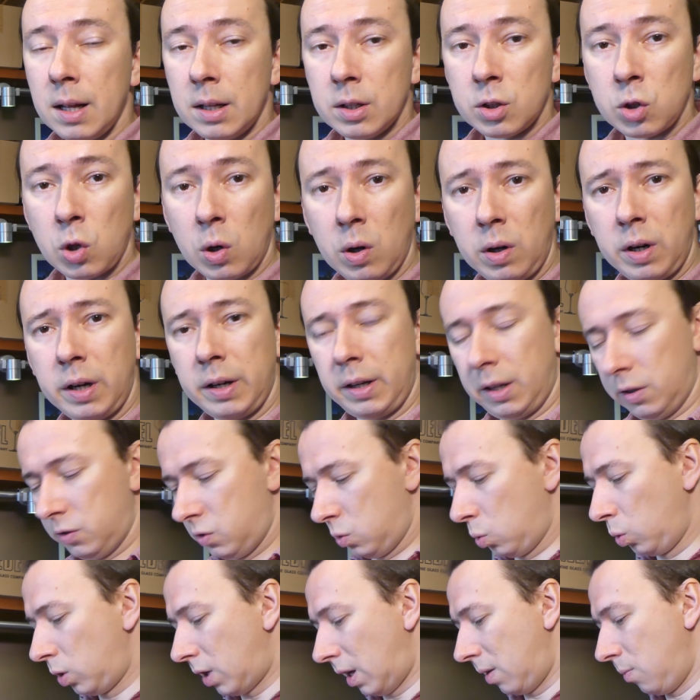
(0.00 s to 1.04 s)
Trochę jest
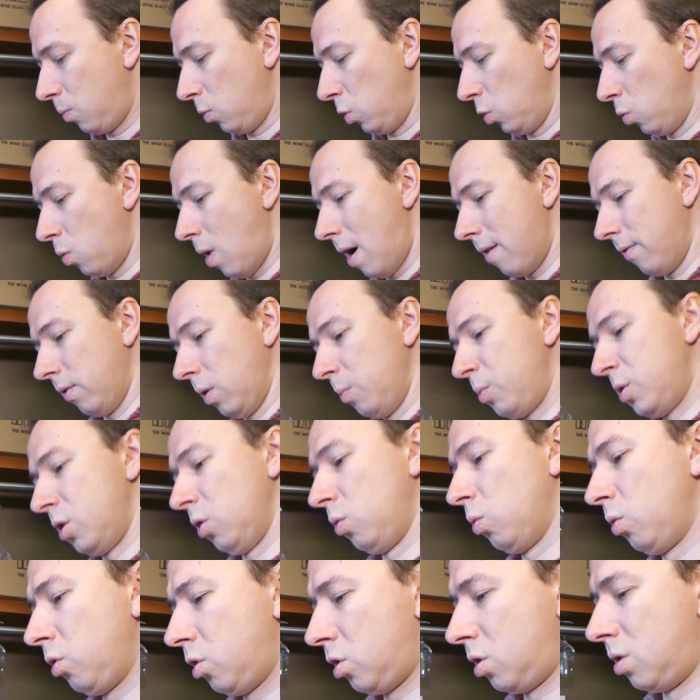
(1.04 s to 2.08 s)
tutaj mdławo. Przy
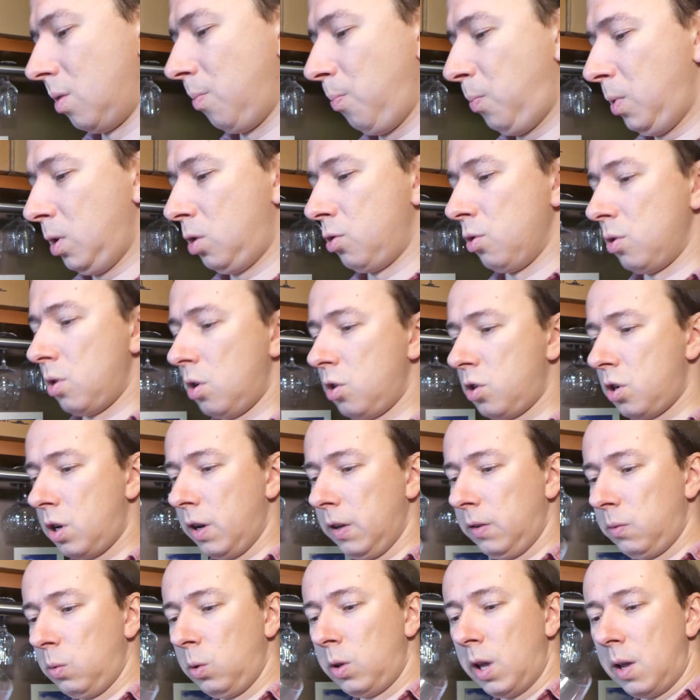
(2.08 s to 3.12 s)
dłuższym piciu troszkę
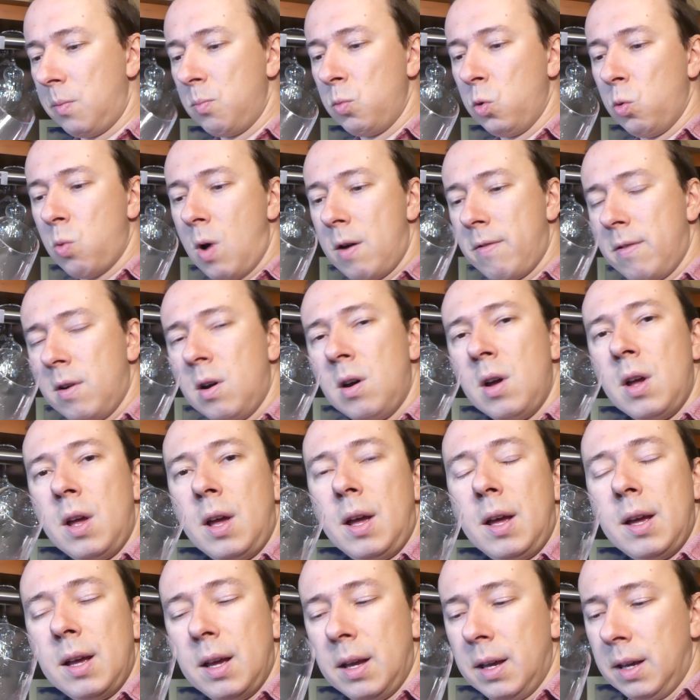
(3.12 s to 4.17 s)
jest tutaj mdławo.
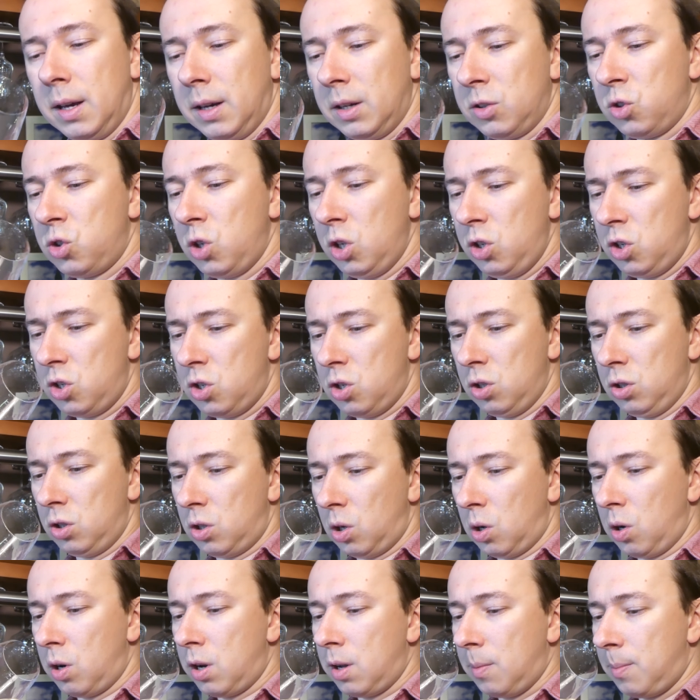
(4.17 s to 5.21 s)
E, gdzieś
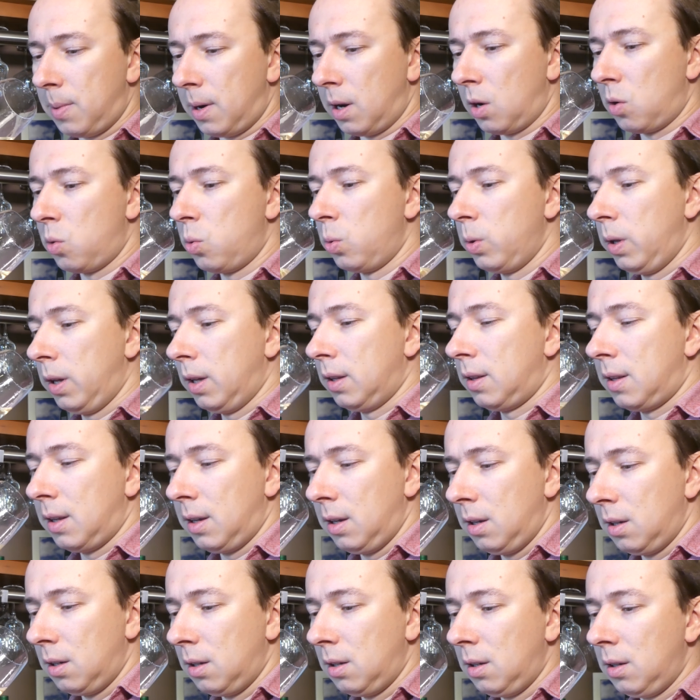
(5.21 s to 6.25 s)
trochę brakuje
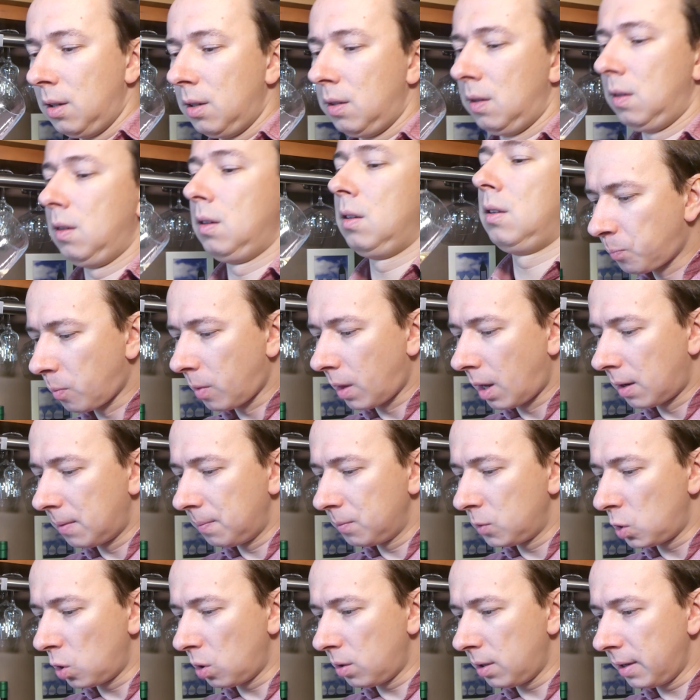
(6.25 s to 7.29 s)
tej
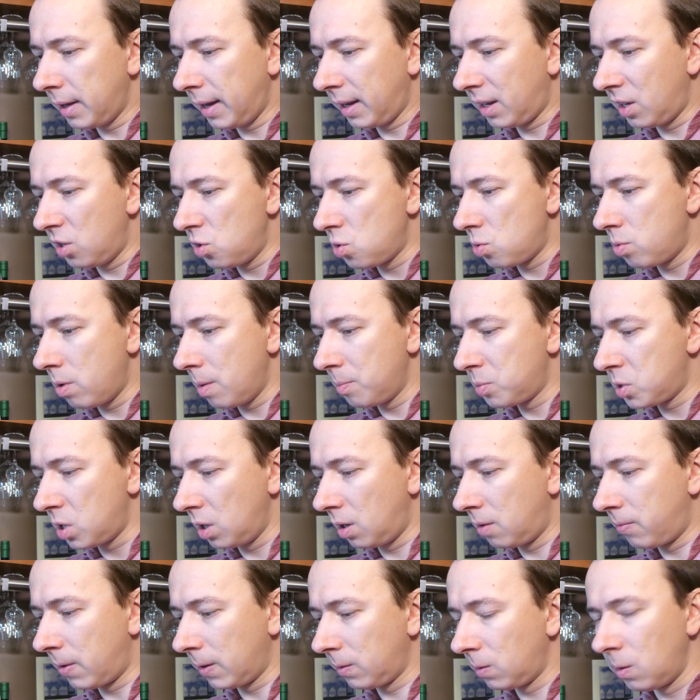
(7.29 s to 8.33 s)
trochę jakiejś głębszej
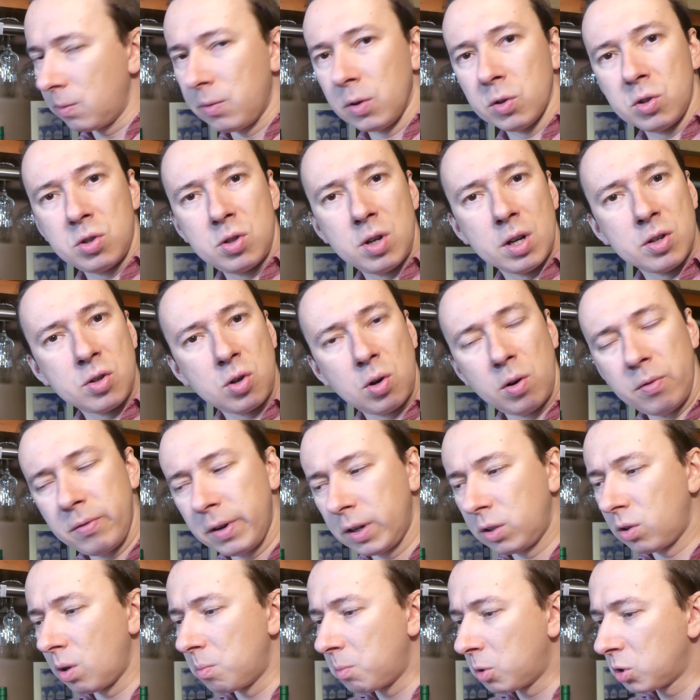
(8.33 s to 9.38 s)
kwasowości,
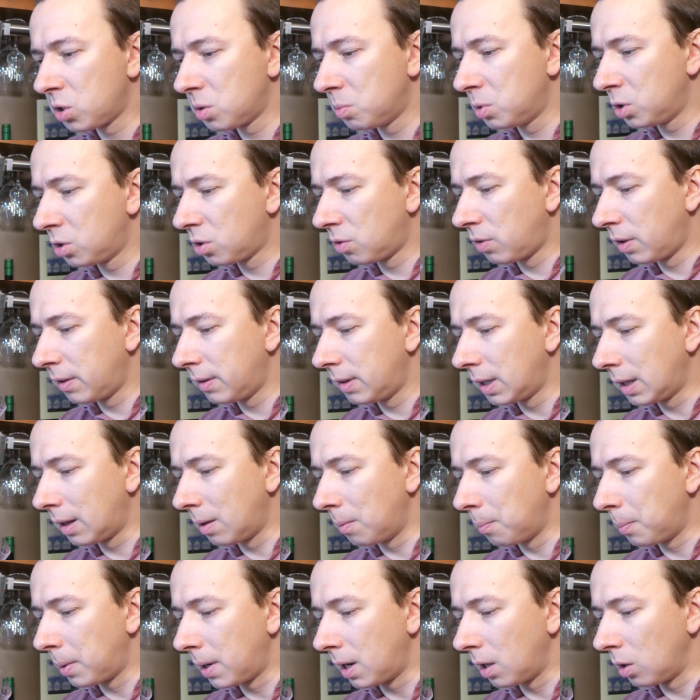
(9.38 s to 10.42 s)
aczkolwiek to może być kwestia
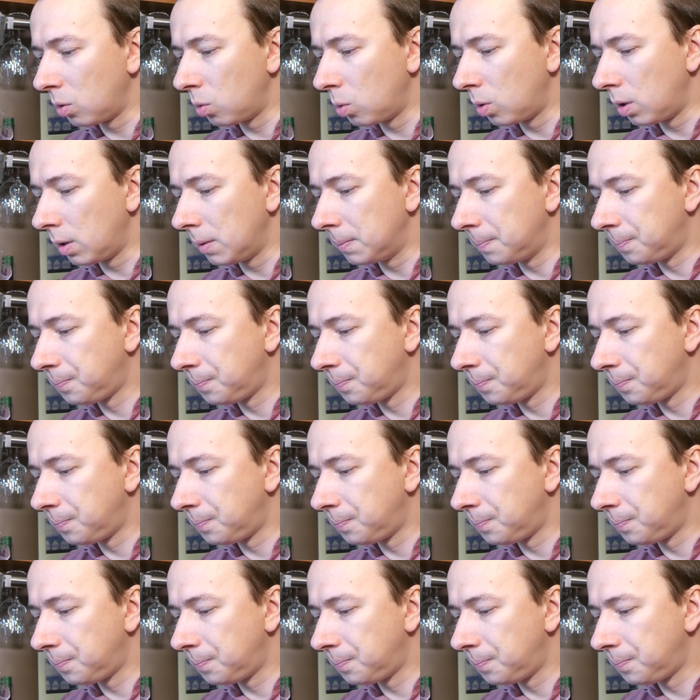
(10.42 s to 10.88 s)
temperatury.